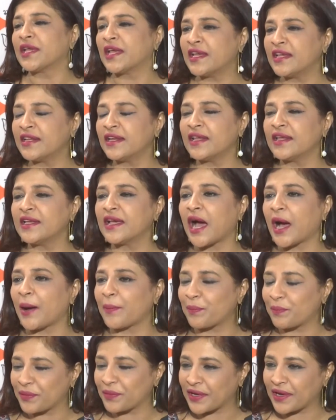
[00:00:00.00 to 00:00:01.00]
यही नहीं
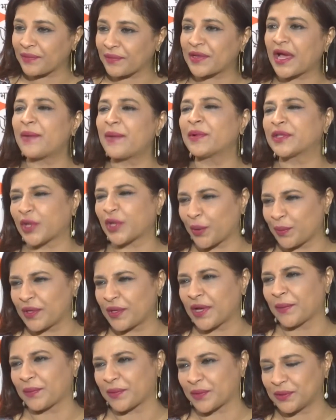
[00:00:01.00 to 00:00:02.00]
आप क्या बताऊं
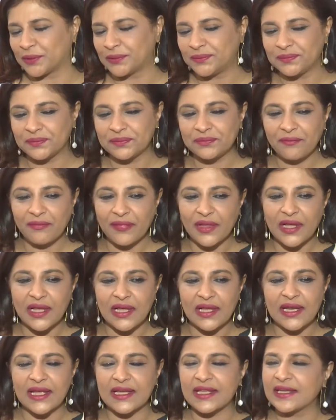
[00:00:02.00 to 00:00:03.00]
मैं आपको
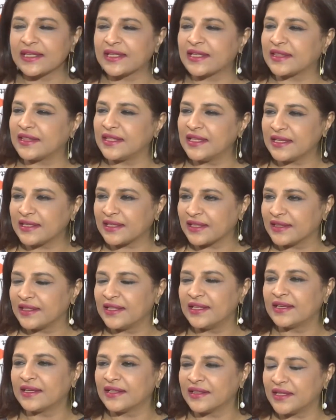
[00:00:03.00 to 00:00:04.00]
लेकिन कितनी
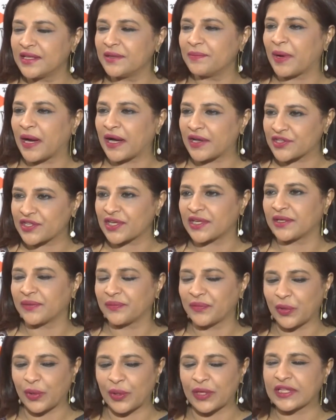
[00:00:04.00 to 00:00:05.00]
गंदी गंदी भाषा
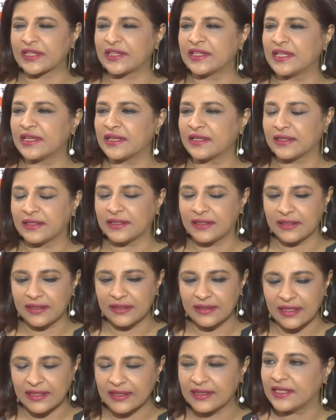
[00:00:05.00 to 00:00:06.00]
और इतनी
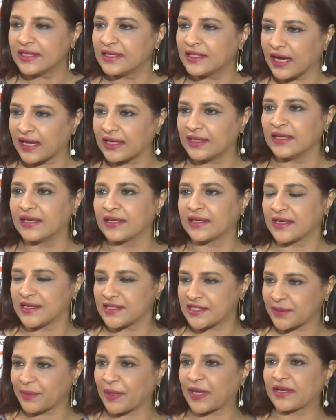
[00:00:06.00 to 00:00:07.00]
गंदी गालियां का
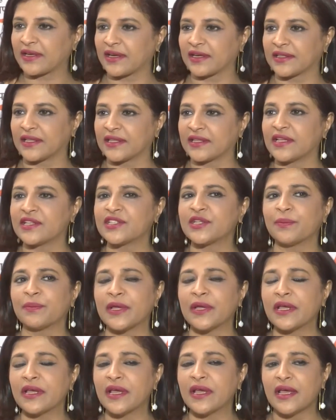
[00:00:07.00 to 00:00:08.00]
इस्तेमाल करते थे जब
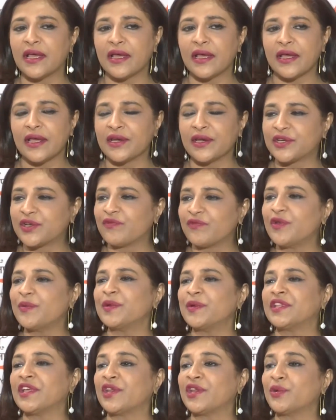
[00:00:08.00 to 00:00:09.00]
मैं इंटरव्यू
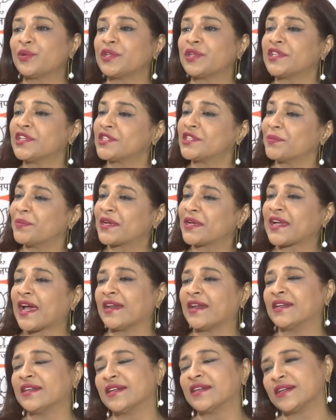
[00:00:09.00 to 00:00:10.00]
भी दे रही होती थी जब मैं
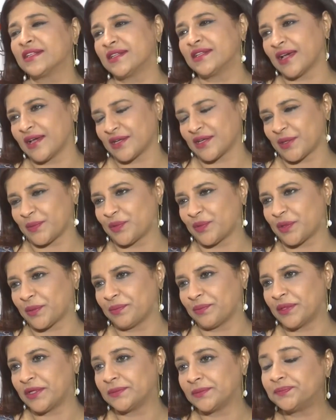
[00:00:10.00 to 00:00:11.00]
कैंडिडेट थी आर के
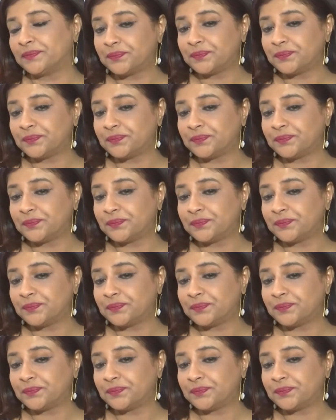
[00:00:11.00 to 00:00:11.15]
पुरम में